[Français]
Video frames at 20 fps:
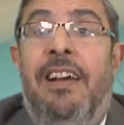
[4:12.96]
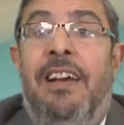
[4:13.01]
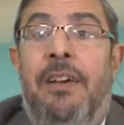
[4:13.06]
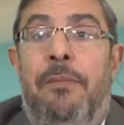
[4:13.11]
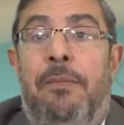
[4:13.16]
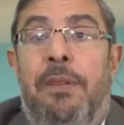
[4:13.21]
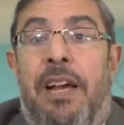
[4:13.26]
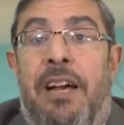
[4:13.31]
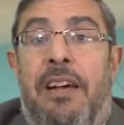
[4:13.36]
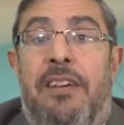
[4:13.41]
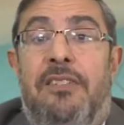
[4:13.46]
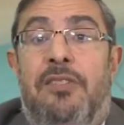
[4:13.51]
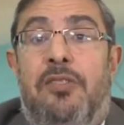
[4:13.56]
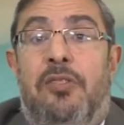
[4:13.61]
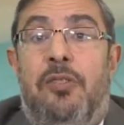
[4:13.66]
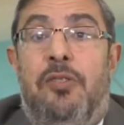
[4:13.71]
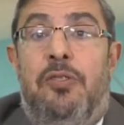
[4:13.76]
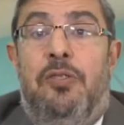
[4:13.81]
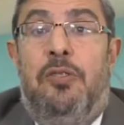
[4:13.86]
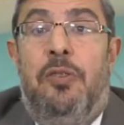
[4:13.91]
eh bien
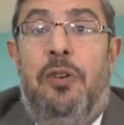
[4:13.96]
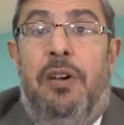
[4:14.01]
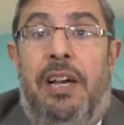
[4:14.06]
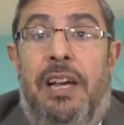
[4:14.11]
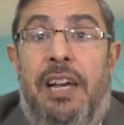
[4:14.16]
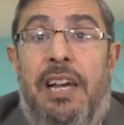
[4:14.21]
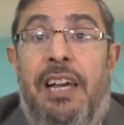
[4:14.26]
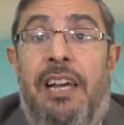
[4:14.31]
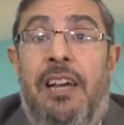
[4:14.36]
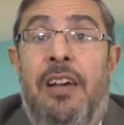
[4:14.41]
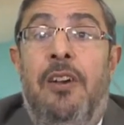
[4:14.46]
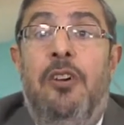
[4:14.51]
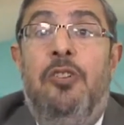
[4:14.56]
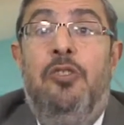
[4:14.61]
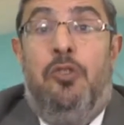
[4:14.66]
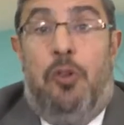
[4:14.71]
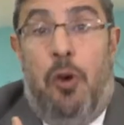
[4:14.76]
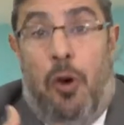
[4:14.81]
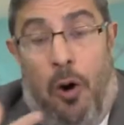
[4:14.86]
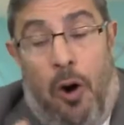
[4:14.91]
ce serait
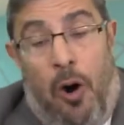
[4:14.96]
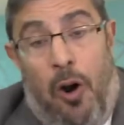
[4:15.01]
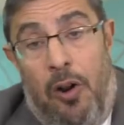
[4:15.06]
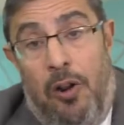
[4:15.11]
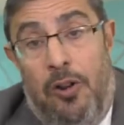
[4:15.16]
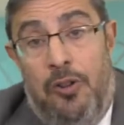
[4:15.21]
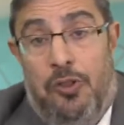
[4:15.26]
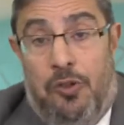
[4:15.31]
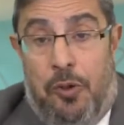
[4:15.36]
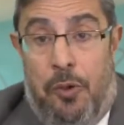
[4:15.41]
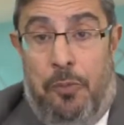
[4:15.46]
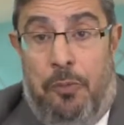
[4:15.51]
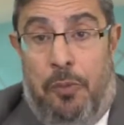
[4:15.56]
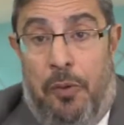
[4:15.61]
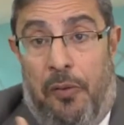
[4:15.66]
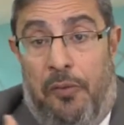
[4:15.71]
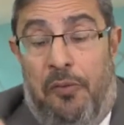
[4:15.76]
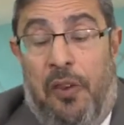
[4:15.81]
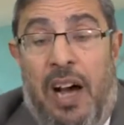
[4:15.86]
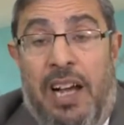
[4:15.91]
ce Chol, ce
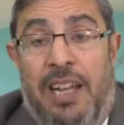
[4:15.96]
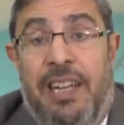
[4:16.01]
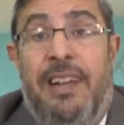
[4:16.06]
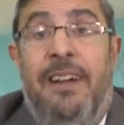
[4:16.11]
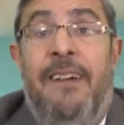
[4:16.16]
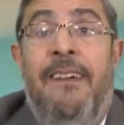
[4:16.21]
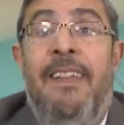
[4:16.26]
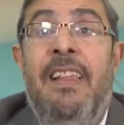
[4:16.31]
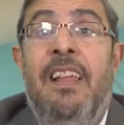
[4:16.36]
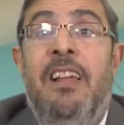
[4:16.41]
profane,